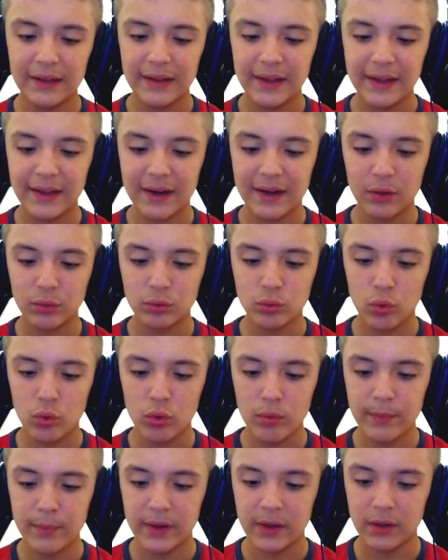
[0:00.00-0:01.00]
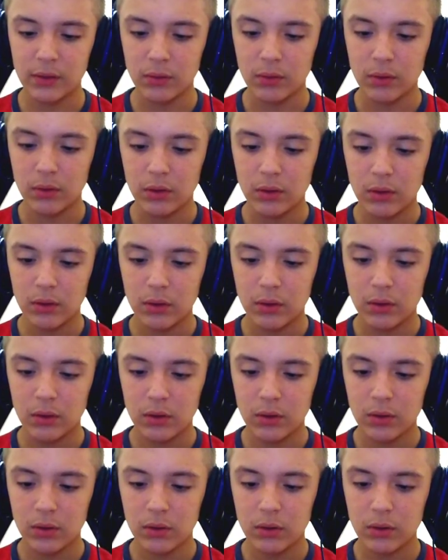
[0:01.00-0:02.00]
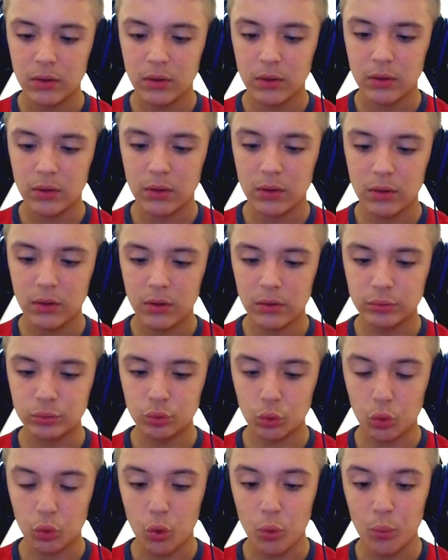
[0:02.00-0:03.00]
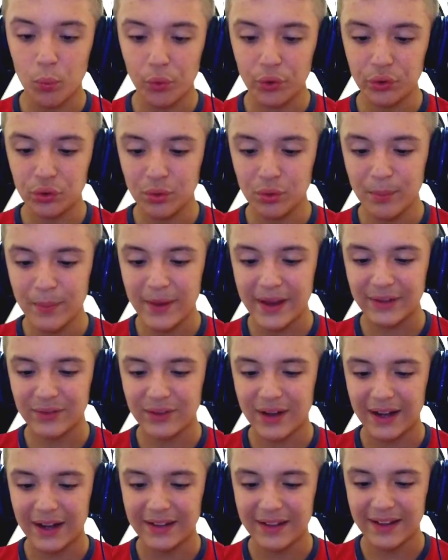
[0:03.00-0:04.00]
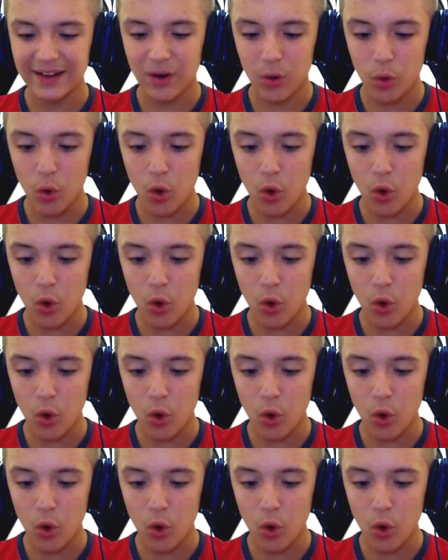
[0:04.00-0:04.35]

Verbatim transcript: Galera, eu tô com medo. Eu tô com muito medo, galera.